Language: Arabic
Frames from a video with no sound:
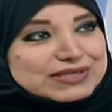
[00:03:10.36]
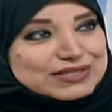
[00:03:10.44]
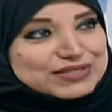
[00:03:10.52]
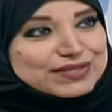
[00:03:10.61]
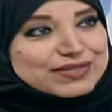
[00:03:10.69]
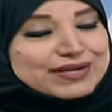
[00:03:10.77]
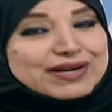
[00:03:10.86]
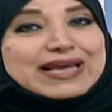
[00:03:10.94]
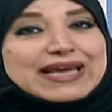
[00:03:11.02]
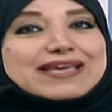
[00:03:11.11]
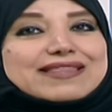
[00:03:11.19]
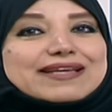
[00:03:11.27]
الجذر
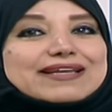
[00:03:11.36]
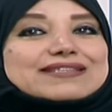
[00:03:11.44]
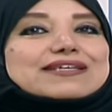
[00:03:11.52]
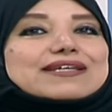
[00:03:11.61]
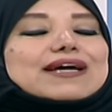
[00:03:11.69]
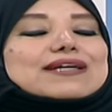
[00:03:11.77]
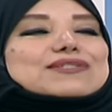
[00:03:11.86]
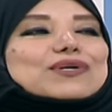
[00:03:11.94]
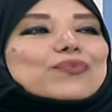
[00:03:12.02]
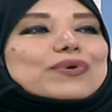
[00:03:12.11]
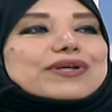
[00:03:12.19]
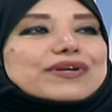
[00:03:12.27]
اذا انت قاعد
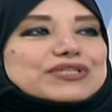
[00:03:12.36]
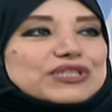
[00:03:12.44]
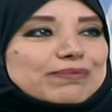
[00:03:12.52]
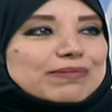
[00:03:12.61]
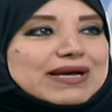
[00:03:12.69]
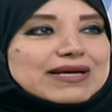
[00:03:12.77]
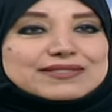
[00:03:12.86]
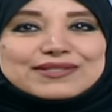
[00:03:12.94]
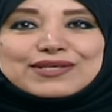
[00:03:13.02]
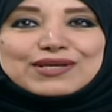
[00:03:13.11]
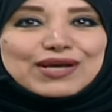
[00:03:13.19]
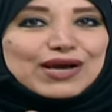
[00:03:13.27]
تسوين رجيم
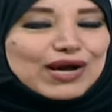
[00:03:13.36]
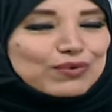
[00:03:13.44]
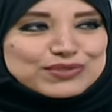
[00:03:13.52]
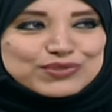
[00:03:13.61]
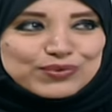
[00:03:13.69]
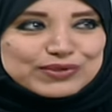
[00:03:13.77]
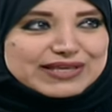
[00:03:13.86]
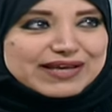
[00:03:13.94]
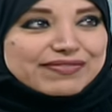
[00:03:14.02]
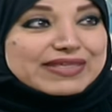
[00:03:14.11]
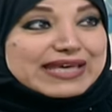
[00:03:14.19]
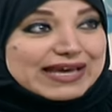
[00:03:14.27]
قاسي او سوء
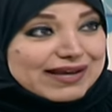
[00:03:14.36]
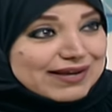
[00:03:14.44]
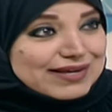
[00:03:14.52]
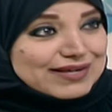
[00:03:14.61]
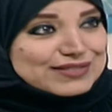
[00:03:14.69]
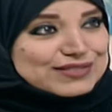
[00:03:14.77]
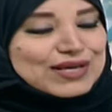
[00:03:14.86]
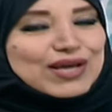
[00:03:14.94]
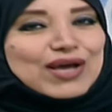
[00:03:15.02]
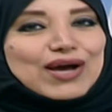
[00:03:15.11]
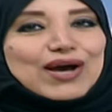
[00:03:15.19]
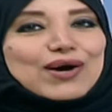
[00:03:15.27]
تغذيه حاد
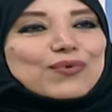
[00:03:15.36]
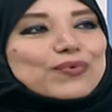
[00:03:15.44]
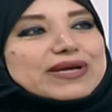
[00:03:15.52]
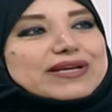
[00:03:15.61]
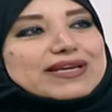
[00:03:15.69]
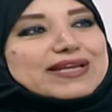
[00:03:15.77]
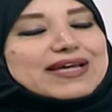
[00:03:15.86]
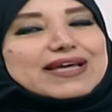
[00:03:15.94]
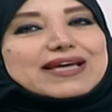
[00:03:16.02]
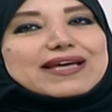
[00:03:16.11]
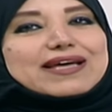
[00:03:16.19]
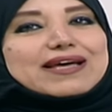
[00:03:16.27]
او ان
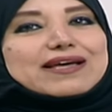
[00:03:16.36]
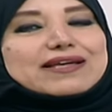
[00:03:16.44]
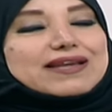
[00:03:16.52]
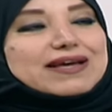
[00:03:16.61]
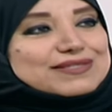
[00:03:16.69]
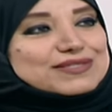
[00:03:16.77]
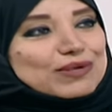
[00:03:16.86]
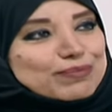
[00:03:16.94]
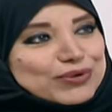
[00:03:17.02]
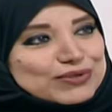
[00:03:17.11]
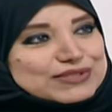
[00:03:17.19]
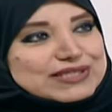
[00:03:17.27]
نقص
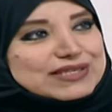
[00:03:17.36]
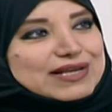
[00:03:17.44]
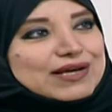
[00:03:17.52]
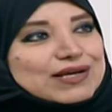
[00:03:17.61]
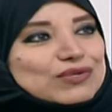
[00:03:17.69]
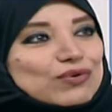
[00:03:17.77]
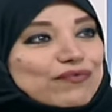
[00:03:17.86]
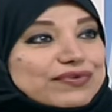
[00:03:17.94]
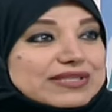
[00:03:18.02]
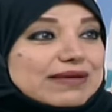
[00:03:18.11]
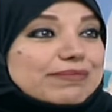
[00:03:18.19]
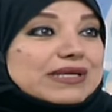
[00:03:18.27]
بروتينات
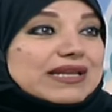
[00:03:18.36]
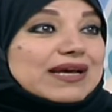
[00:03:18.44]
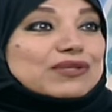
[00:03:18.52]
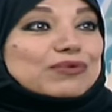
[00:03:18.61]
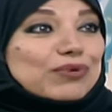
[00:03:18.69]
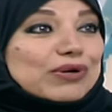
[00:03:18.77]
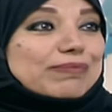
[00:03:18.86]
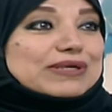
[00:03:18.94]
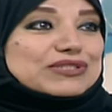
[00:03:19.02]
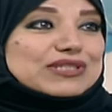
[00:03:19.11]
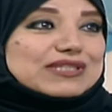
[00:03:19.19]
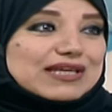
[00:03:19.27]
وفيتامينات مهمه
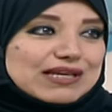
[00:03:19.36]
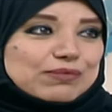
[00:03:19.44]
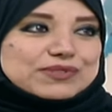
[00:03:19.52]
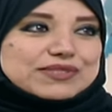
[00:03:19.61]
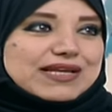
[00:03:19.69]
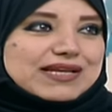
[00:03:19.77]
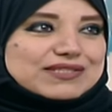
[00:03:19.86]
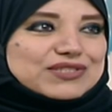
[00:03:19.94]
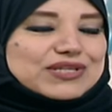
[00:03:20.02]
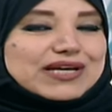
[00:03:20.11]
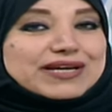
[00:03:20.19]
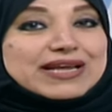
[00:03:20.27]
جدا لبصيله
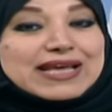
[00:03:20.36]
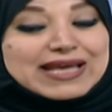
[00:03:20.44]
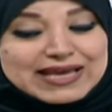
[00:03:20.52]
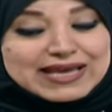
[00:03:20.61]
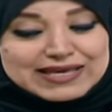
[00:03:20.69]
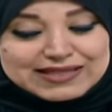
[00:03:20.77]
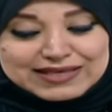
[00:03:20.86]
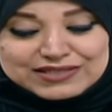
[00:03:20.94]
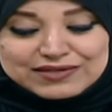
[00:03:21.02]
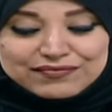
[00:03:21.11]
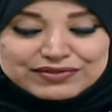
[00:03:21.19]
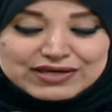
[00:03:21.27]
الشعر اذا
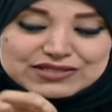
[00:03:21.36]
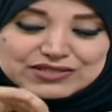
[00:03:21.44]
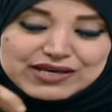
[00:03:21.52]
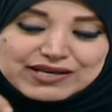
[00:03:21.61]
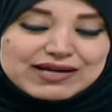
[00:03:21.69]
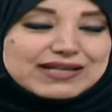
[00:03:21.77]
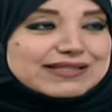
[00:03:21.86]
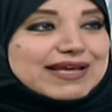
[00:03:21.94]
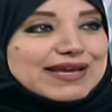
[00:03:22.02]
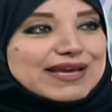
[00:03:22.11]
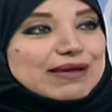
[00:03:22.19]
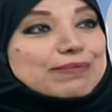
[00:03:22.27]
شفتي الشعره اللي
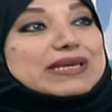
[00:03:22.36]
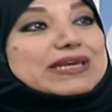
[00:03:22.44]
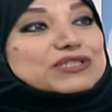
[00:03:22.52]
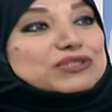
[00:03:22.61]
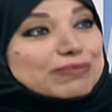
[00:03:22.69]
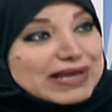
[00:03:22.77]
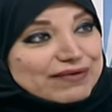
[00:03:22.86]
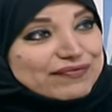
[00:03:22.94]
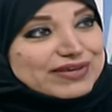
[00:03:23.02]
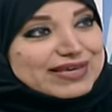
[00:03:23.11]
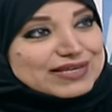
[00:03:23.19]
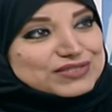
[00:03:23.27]
طايحه منك ما
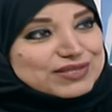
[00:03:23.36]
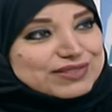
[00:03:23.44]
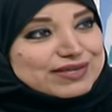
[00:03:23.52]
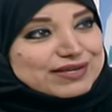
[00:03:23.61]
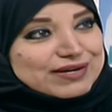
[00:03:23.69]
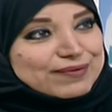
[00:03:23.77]
فيها جذر